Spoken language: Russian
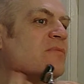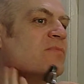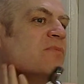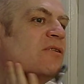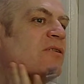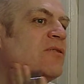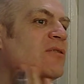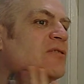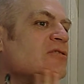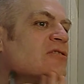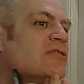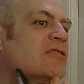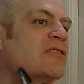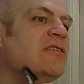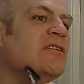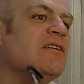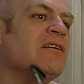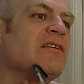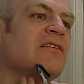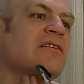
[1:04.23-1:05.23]
берет
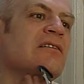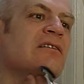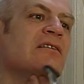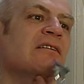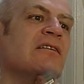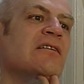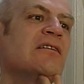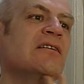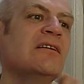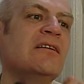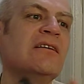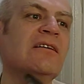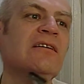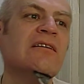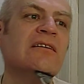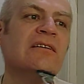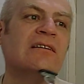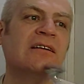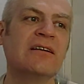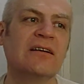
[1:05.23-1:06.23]
шикарно.
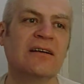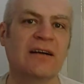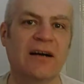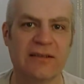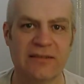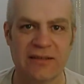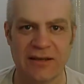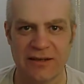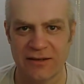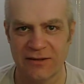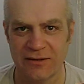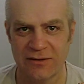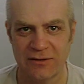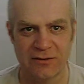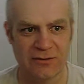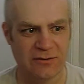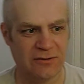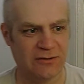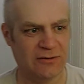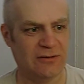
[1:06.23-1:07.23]

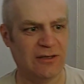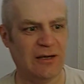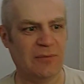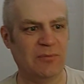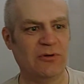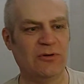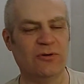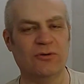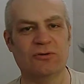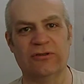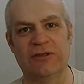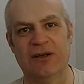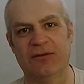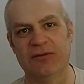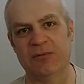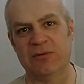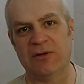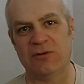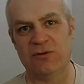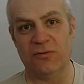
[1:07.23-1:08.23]
Хотя я бы ее уже
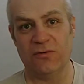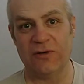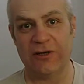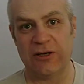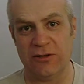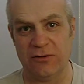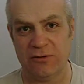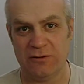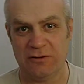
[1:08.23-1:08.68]
давным-давно выкинул,